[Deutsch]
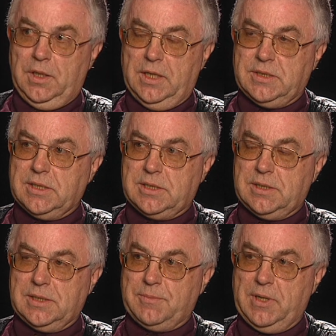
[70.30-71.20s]
Also
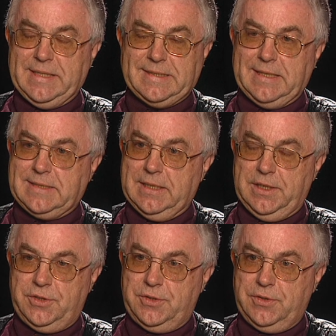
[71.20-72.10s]
es, es war
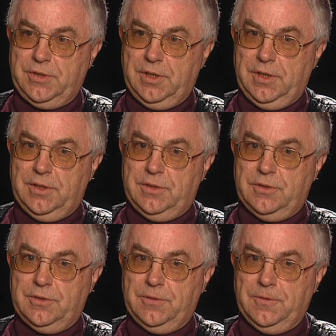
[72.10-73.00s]
entsetzlich.
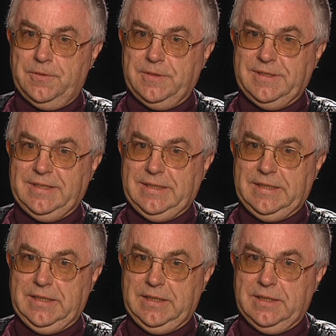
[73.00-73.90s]
Äh,
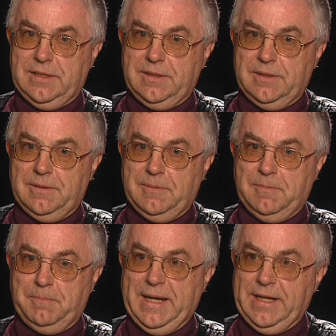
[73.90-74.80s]
die
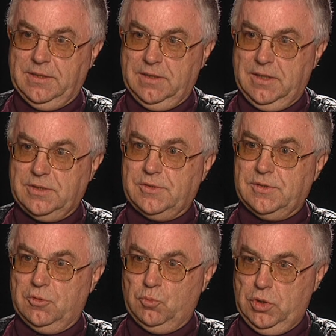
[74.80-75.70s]
beiden, also
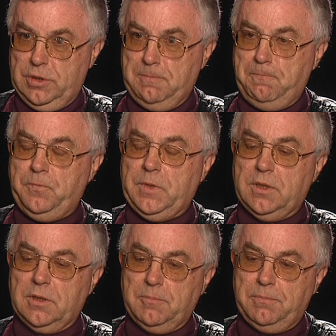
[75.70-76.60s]
sowohl
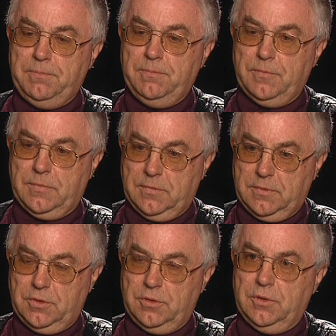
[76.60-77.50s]
äh,
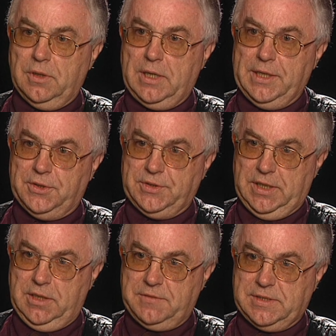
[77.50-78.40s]
Rainer
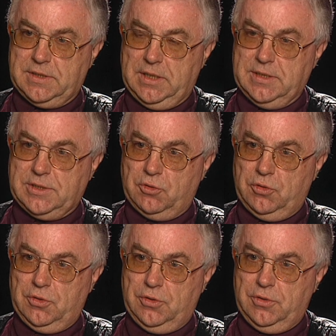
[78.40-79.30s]
Tews als
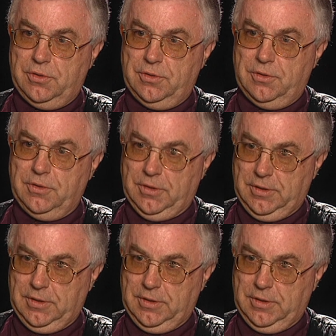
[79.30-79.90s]
auch äh,